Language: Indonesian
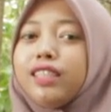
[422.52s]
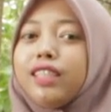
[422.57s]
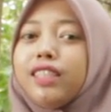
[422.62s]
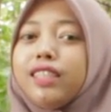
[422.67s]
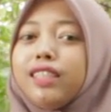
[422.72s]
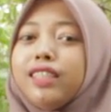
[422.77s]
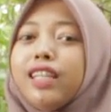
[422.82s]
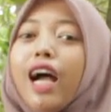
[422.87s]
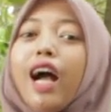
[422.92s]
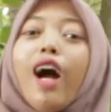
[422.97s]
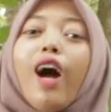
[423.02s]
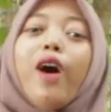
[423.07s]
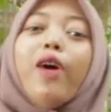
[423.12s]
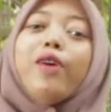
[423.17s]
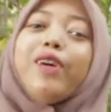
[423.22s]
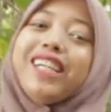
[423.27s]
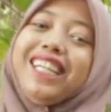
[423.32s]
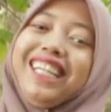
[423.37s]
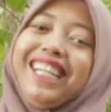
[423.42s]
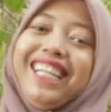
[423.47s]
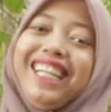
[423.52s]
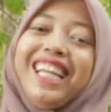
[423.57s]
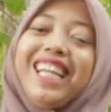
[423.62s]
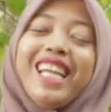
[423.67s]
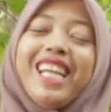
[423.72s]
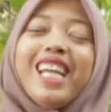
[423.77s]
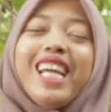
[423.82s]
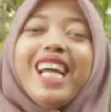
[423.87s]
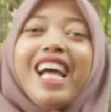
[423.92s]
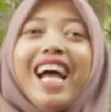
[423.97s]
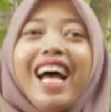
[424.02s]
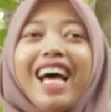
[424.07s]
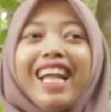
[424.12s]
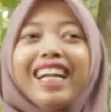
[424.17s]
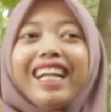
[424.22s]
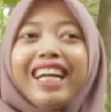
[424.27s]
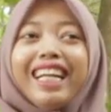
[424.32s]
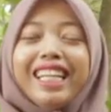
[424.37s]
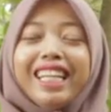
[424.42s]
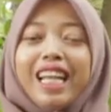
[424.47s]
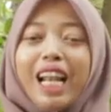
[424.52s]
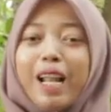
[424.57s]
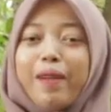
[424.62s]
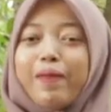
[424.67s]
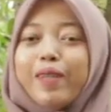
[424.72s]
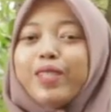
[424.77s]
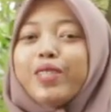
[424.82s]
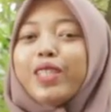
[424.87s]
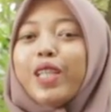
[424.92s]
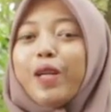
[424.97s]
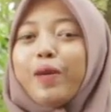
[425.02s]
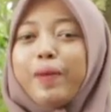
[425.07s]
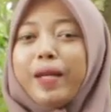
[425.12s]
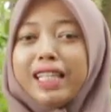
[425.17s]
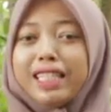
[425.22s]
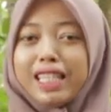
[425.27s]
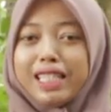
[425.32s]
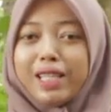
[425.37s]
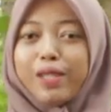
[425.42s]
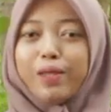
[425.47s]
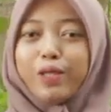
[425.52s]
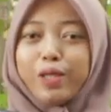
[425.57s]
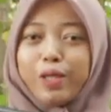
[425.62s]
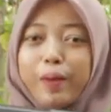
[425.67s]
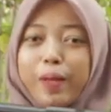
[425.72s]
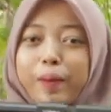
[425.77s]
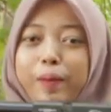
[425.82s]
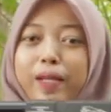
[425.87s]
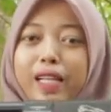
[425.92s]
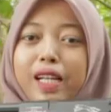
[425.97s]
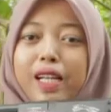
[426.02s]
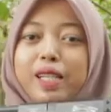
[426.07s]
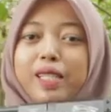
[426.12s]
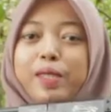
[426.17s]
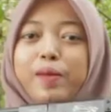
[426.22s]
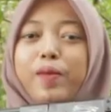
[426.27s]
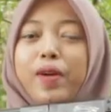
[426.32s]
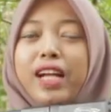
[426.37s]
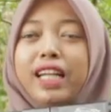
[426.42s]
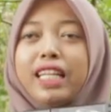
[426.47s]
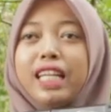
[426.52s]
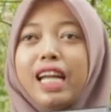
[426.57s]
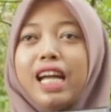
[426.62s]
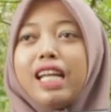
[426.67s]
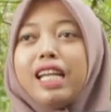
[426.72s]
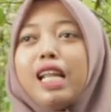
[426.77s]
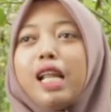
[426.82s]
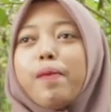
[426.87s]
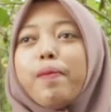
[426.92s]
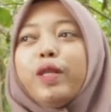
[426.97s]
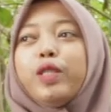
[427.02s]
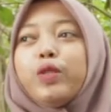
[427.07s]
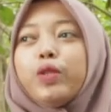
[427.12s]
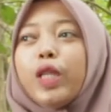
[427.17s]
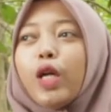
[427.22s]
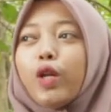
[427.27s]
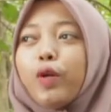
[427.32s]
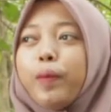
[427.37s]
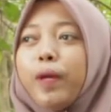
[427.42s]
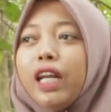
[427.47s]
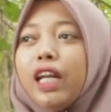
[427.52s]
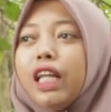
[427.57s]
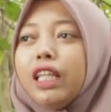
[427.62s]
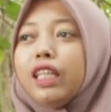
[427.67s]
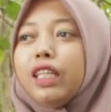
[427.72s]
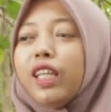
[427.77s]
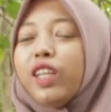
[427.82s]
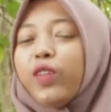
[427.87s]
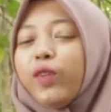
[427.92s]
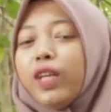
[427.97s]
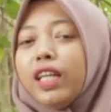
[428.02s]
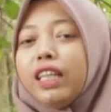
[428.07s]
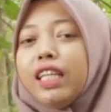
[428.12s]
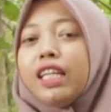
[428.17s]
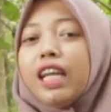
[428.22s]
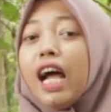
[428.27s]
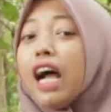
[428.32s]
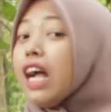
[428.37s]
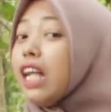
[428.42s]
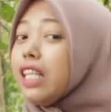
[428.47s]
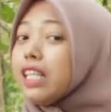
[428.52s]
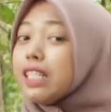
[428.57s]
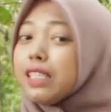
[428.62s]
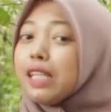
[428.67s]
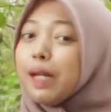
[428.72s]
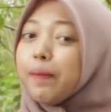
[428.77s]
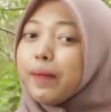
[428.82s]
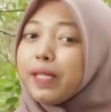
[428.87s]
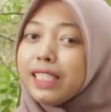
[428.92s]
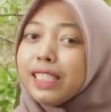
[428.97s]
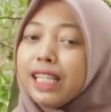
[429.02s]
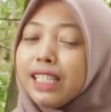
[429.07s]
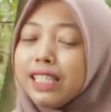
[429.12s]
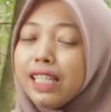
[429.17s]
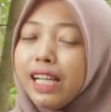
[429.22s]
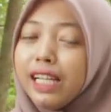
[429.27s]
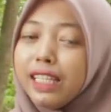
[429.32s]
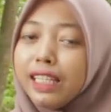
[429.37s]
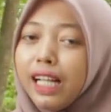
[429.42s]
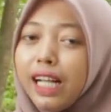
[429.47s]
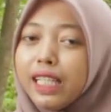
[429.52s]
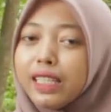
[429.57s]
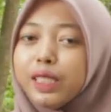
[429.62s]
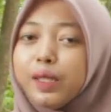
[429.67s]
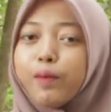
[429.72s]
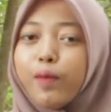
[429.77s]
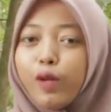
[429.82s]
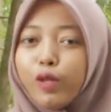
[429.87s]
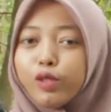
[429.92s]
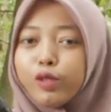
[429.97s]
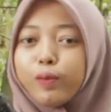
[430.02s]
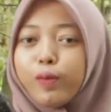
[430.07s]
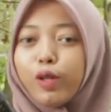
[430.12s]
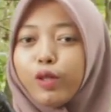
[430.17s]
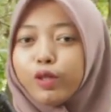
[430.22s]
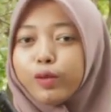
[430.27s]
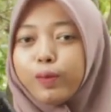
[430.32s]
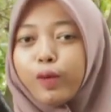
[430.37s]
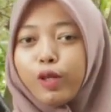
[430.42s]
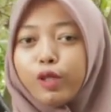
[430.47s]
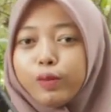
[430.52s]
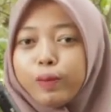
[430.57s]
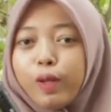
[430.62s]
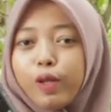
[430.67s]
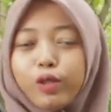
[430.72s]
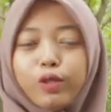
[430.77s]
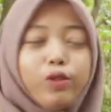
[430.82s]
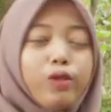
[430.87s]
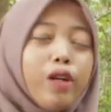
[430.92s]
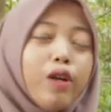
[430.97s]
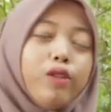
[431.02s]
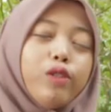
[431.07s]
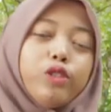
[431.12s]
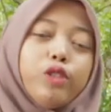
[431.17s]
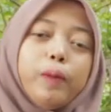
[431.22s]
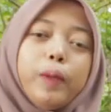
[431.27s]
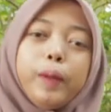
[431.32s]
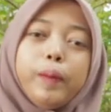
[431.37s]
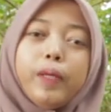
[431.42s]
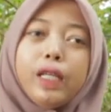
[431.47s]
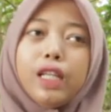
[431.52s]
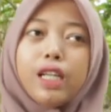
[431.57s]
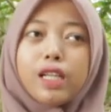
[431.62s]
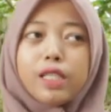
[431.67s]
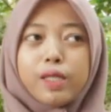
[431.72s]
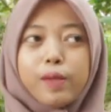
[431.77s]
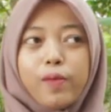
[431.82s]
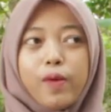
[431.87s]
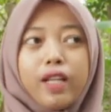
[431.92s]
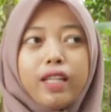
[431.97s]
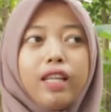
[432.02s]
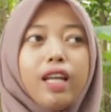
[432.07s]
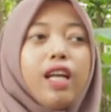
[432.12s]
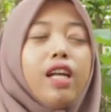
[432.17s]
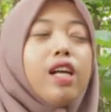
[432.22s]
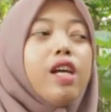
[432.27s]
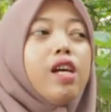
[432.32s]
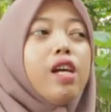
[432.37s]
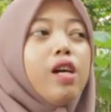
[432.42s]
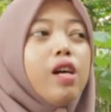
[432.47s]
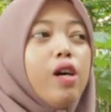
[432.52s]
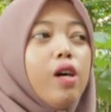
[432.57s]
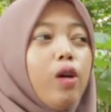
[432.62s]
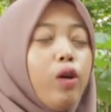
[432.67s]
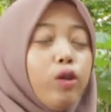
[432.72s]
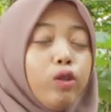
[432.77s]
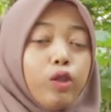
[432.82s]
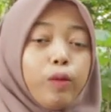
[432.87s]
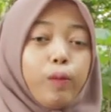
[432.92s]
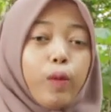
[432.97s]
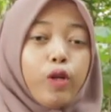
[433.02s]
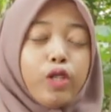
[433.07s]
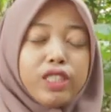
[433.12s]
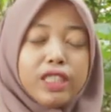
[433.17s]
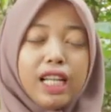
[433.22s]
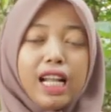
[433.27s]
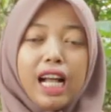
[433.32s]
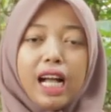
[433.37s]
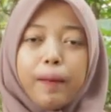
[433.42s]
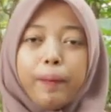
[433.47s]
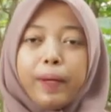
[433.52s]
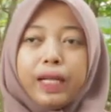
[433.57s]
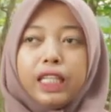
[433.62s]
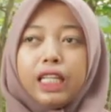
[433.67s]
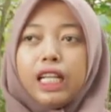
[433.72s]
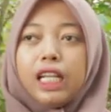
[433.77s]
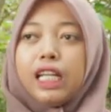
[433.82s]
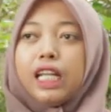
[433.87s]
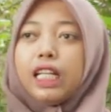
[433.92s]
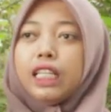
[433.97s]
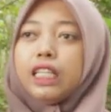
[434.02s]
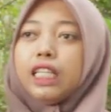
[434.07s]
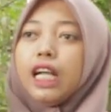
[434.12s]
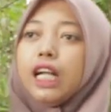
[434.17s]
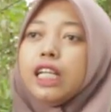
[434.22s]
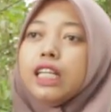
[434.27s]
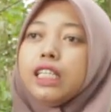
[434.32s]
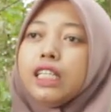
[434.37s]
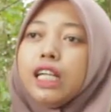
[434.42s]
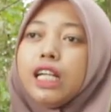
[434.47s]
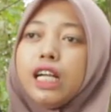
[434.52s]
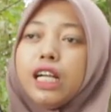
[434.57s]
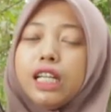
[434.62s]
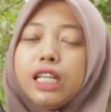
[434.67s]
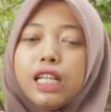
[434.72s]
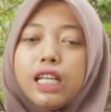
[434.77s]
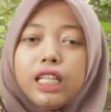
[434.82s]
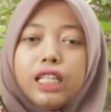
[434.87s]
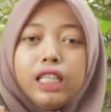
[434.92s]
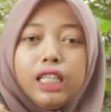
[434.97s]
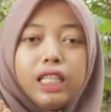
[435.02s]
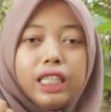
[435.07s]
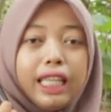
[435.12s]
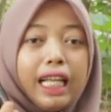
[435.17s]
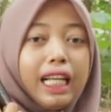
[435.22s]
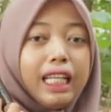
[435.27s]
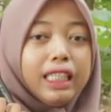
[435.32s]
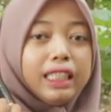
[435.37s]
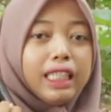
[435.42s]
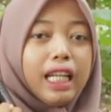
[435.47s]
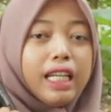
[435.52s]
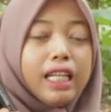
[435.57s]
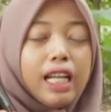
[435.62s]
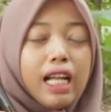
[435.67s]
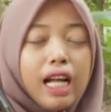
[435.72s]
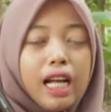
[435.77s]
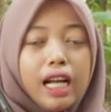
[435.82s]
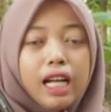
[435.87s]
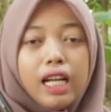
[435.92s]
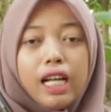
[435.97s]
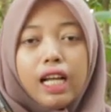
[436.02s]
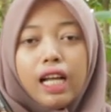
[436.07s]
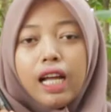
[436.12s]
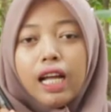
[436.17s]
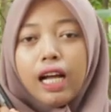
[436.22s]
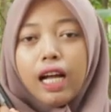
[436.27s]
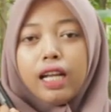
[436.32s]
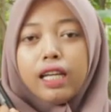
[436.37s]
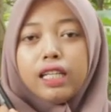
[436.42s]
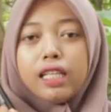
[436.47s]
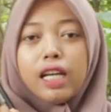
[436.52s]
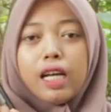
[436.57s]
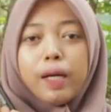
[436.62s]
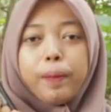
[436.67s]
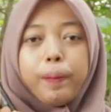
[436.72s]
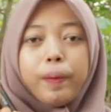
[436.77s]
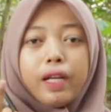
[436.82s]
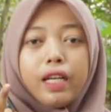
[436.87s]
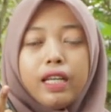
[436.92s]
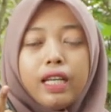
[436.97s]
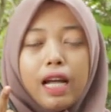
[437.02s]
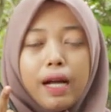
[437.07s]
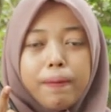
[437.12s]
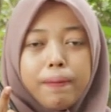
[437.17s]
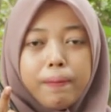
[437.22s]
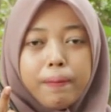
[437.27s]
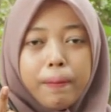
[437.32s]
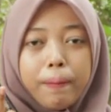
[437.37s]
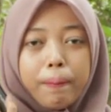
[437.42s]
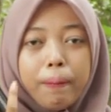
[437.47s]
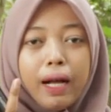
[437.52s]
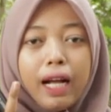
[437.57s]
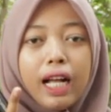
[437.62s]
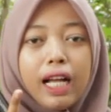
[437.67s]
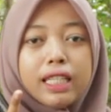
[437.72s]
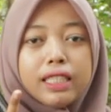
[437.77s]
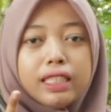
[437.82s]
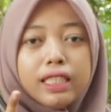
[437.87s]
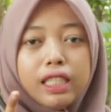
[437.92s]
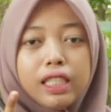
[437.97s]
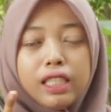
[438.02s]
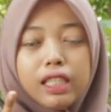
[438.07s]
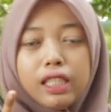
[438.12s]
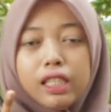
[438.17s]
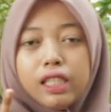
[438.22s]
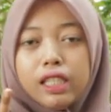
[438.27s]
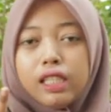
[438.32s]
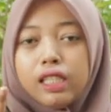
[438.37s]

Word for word: terjangkau. Harganya 8 juta rupiah saja untuk sobat bediler semuanya. 8 juta rupiah nanti tentunya tidak hanya senapan saja, kita kasih bonus-bonus bonus-bonus juga untuk sobat bediler semuanya. Untuk bonus kelengkapannya nanti ada dari tali sandang, ada peredam, magazin,